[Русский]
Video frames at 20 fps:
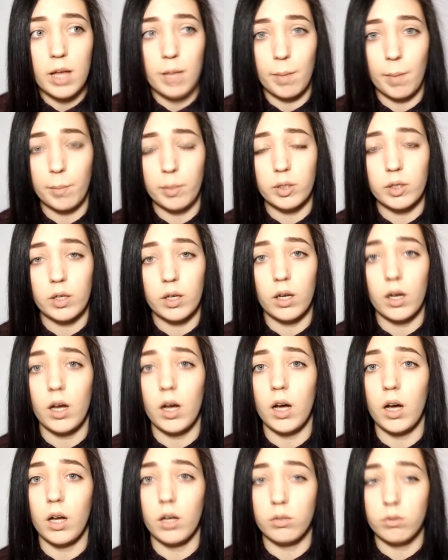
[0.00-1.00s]
Мама такая,
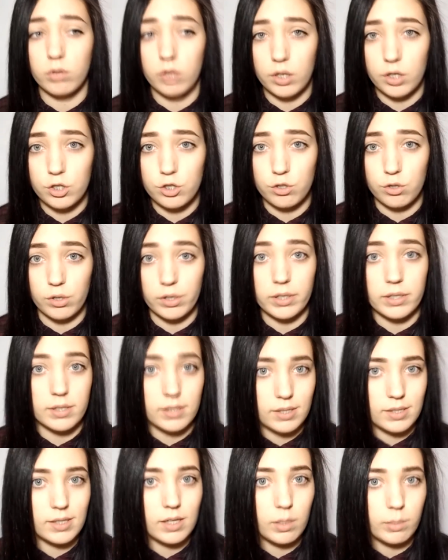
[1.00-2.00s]
а, ну хорошо, и
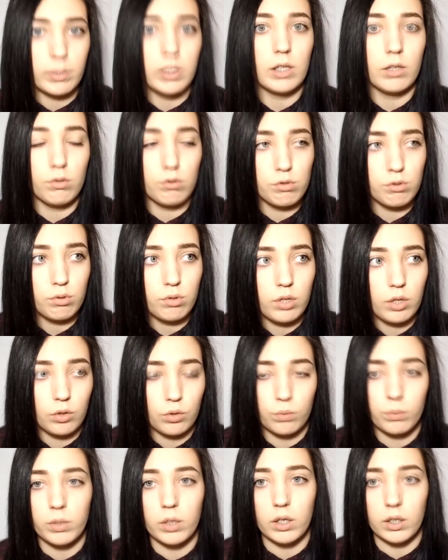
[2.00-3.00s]
рассказала мне эту историю о
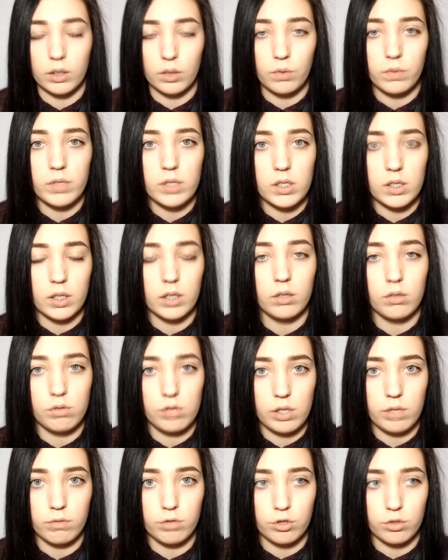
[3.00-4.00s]
том, как она увидела эту
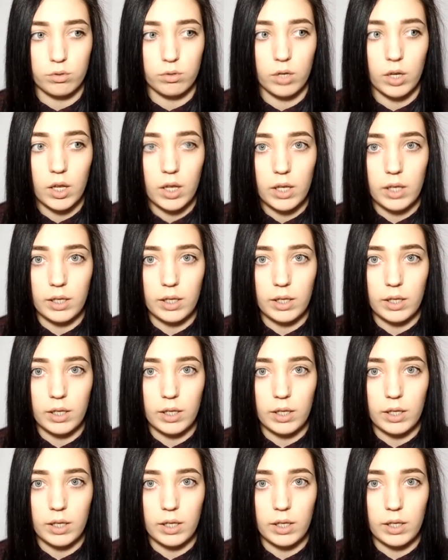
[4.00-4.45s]
девушку,